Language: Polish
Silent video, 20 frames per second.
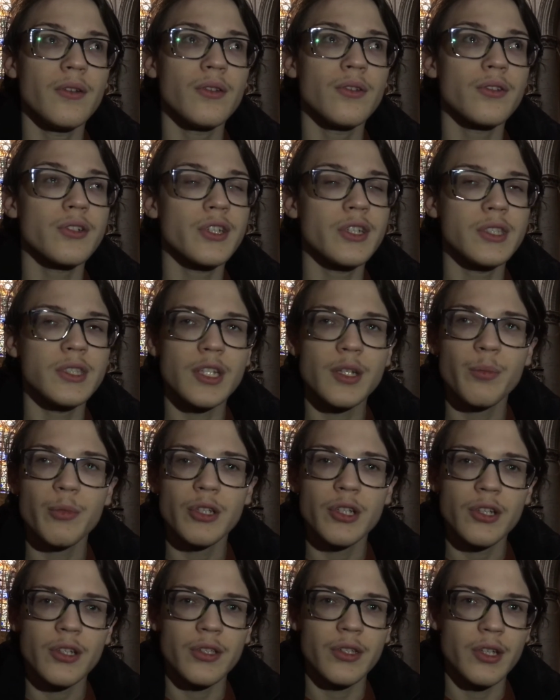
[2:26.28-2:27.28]
to, że jesteśmy
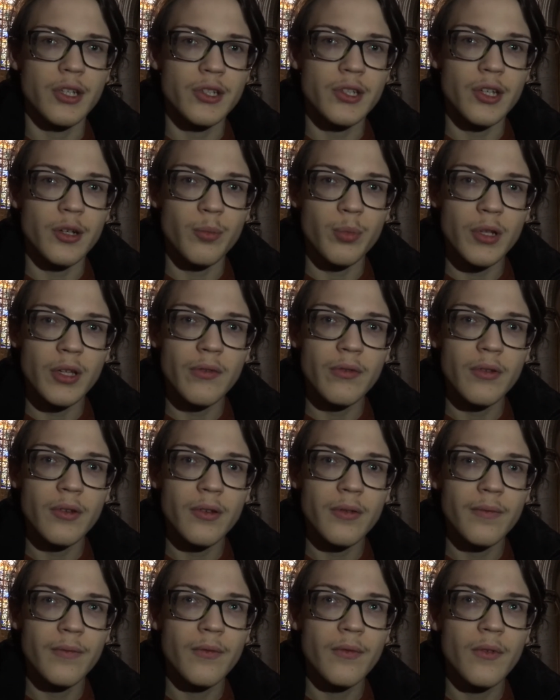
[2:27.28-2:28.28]
niecierpliwi,
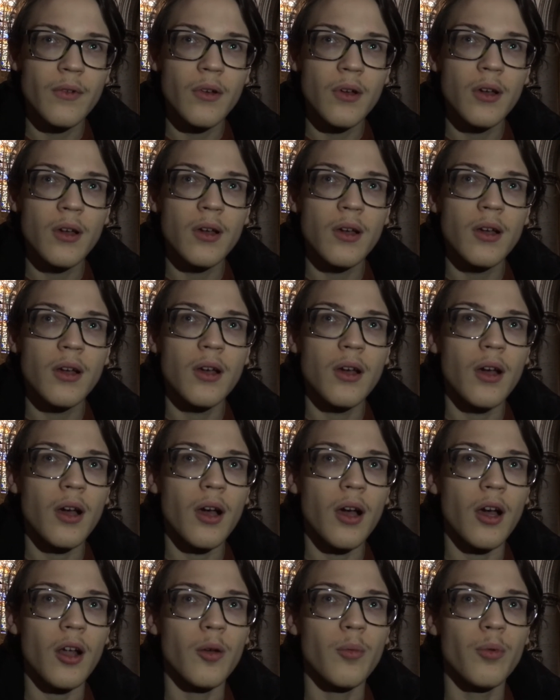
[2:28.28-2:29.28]

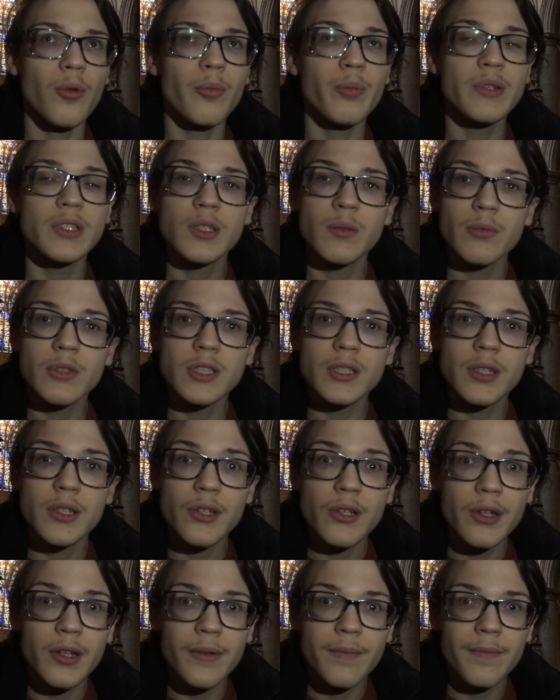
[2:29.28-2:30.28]
albo
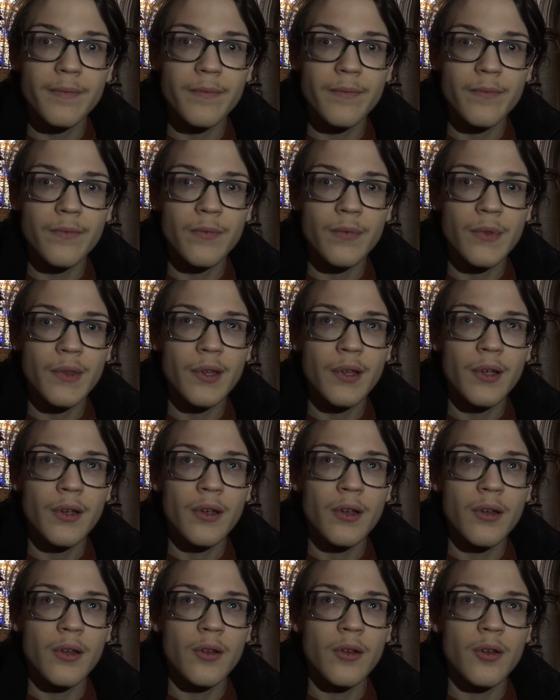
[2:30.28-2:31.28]
pesymistyczni.
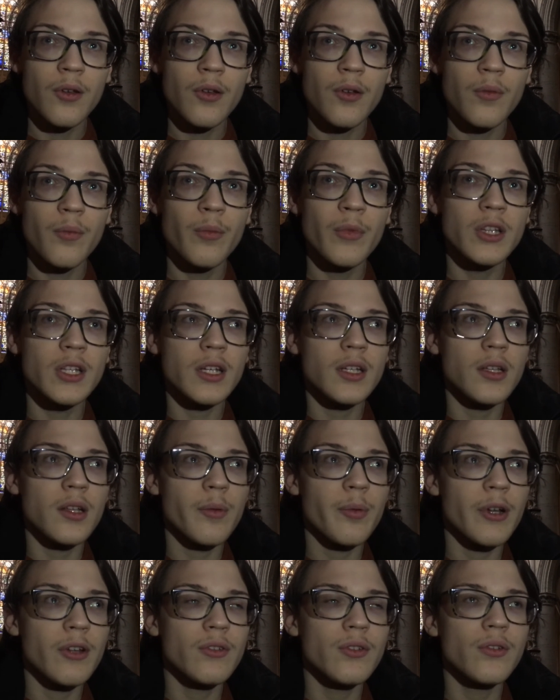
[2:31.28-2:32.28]
My tak
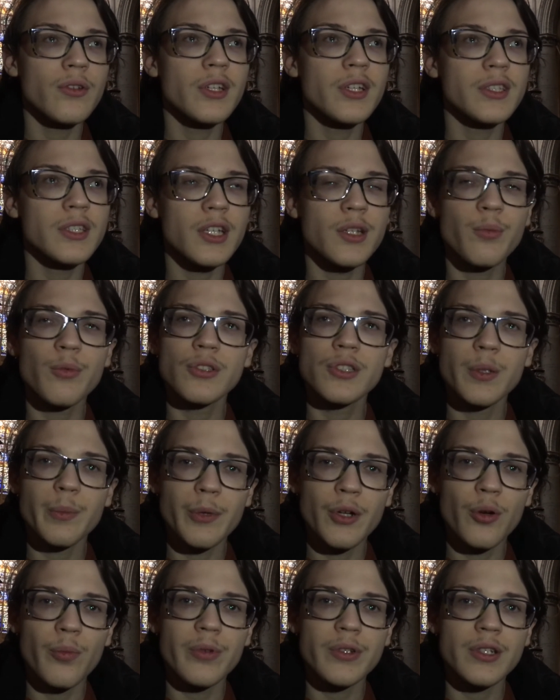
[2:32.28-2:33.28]
naprawdę już jesteśmy od
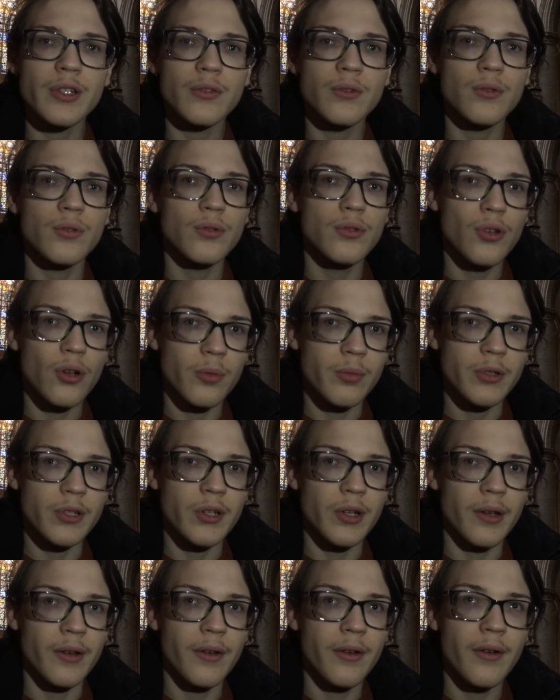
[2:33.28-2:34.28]
samego początku dobrzy.
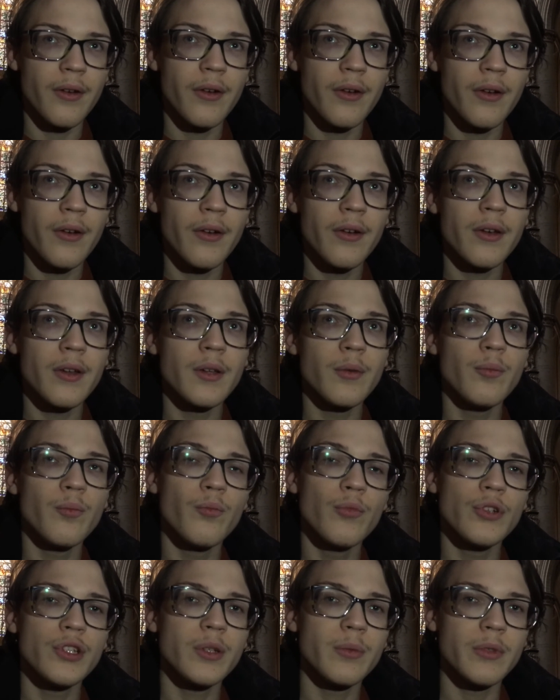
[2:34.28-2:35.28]

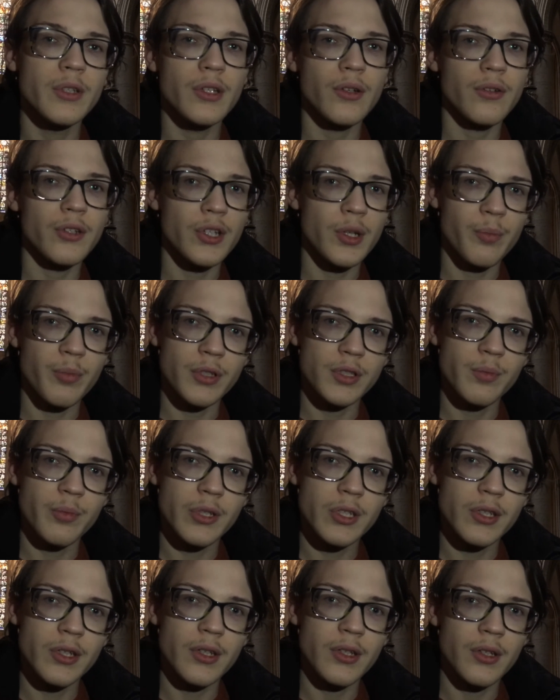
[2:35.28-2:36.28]
Musimy tylko się
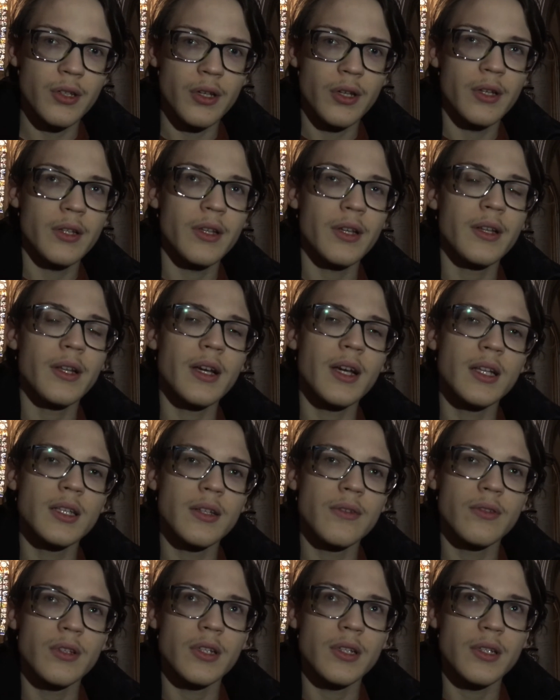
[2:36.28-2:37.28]
pozbyć tej
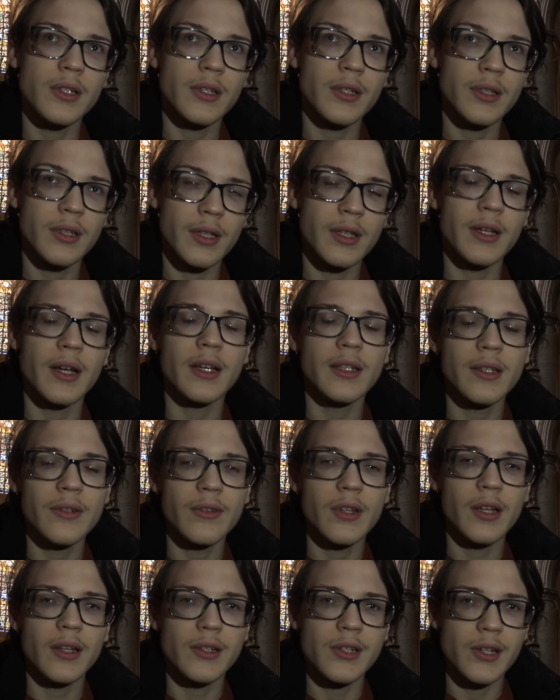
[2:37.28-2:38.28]
negatywnej,
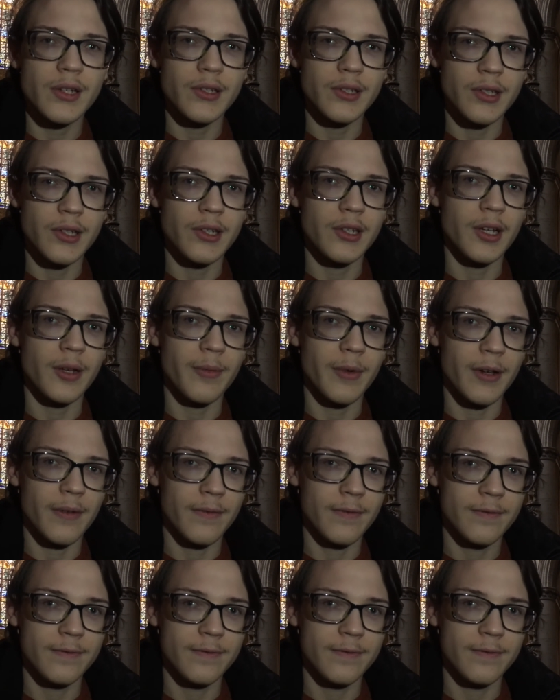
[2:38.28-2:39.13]
negatywnej części siebie.